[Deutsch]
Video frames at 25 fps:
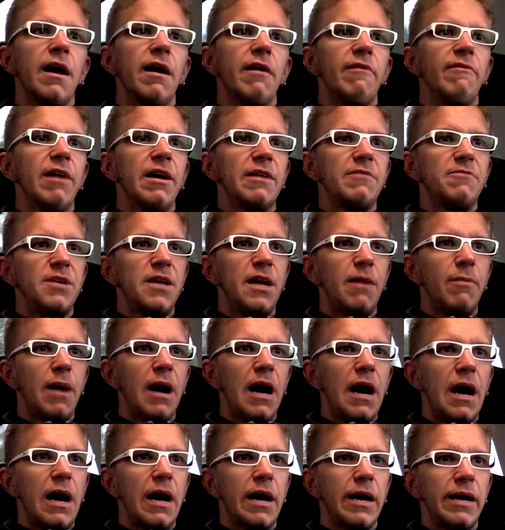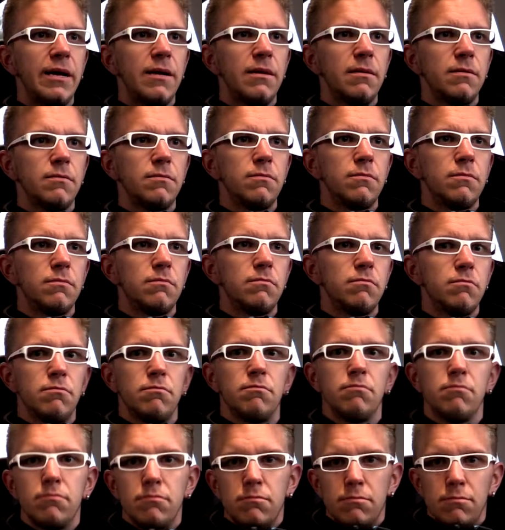Wir hatten wieder mal ein
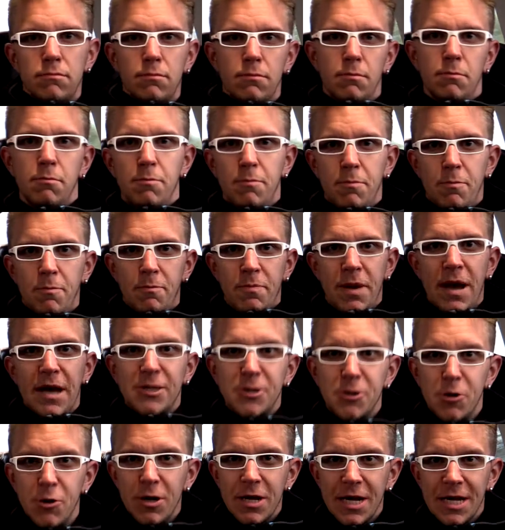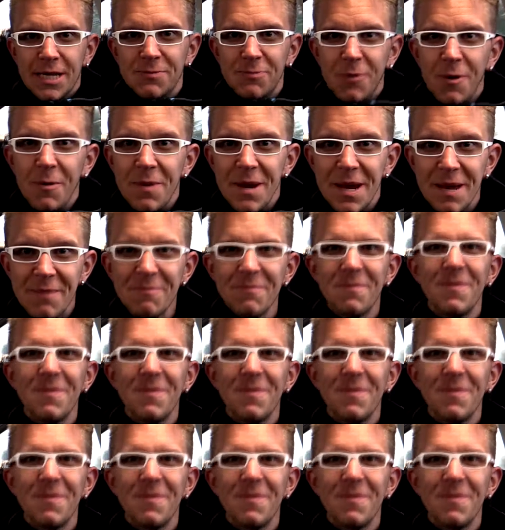Nächster Halt. persönliches Problem.